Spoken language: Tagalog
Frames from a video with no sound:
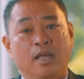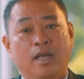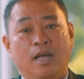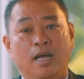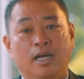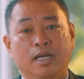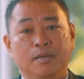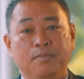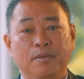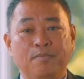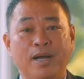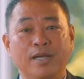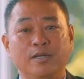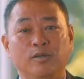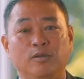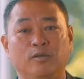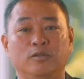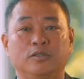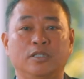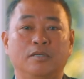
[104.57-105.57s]
Ang
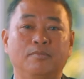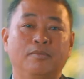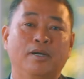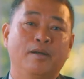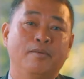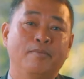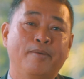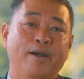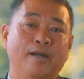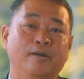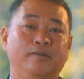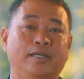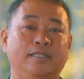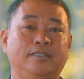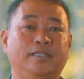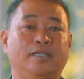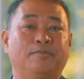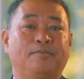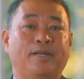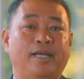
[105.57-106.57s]
ipapayo ko sa mga bagong
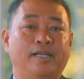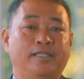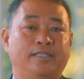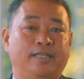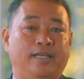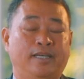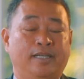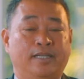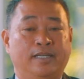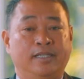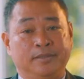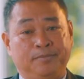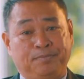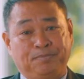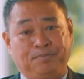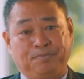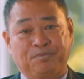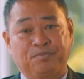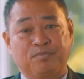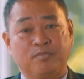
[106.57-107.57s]
enterpriser,
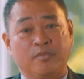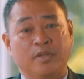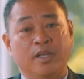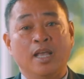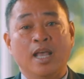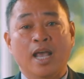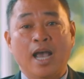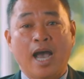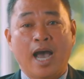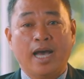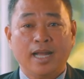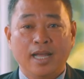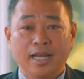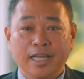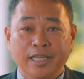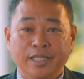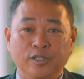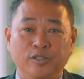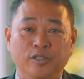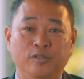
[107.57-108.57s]

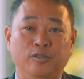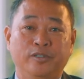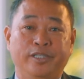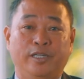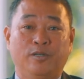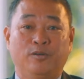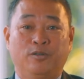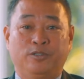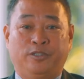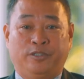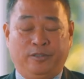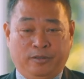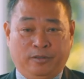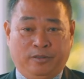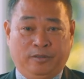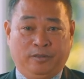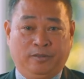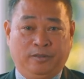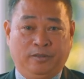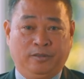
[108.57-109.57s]
aralin niyo yung negosyo.
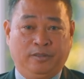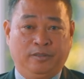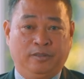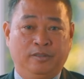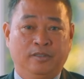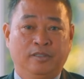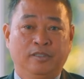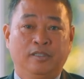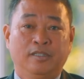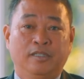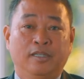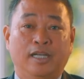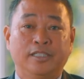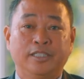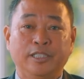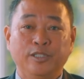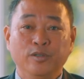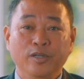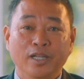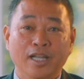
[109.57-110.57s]

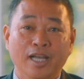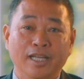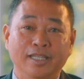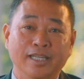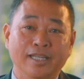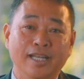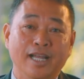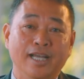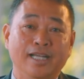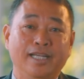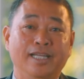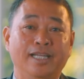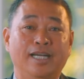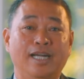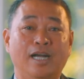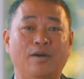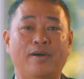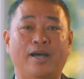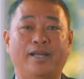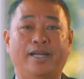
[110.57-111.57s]
Kasi yun lang din ang
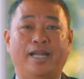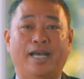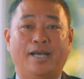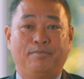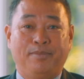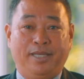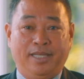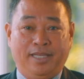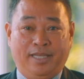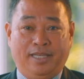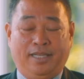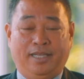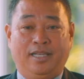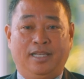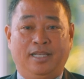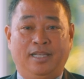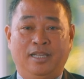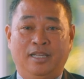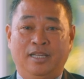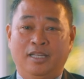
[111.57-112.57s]
ginagawa namin
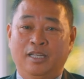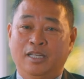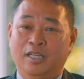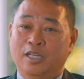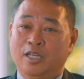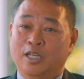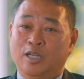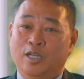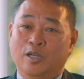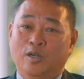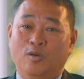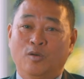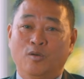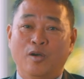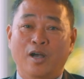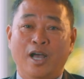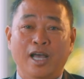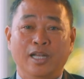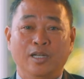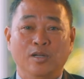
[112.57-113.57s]

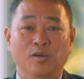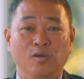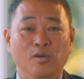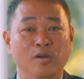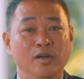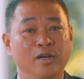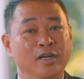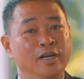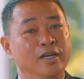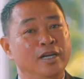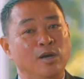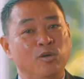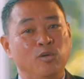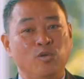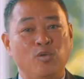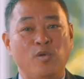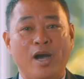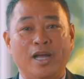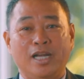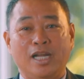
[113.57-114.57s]
kung anong
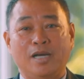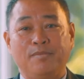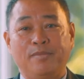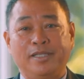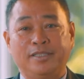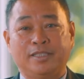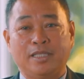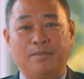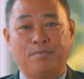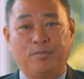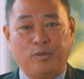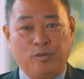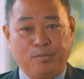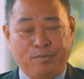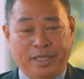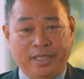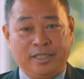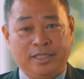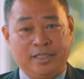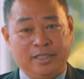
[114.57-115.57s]
nakukuha namin sa
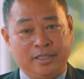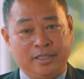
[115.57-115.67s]
profit,